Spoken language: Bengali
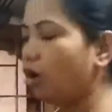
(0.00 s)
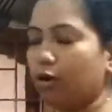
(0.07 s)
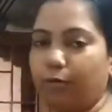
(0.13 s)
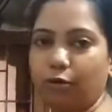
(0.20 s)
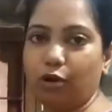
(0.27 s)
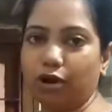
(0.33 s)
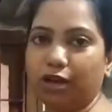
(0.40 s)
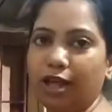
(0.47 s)

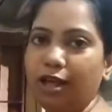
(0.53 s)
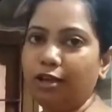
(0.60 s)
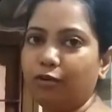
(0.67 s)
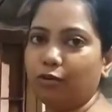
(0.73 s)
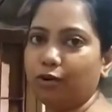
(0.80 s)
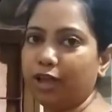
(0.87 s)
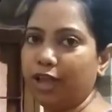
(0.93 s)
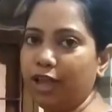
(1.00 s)
অল্প কটা
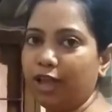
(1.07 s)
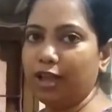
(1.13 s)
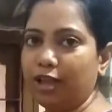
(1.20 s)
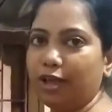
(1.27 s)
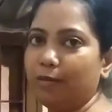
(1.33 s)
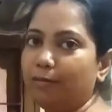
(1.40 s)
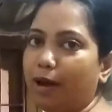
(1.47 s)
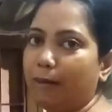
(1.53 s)
করে
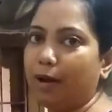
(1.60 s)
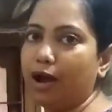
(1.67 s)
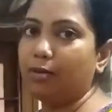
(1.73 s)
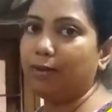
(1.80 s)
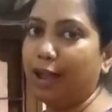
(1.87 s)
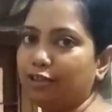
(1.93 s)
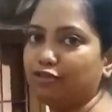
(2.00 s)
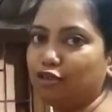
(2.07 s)
বাবা
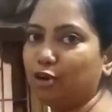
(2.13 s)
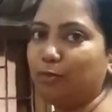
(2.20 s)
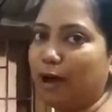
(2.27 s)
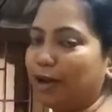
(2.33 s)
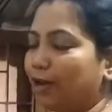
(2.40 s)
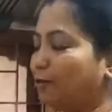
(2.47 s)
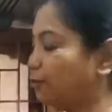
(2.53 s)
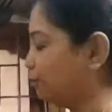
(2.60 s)
মায়ের জন্য
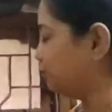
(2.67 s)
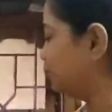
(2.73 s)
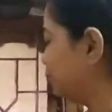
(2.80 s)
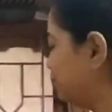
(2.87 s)
পাঠাবো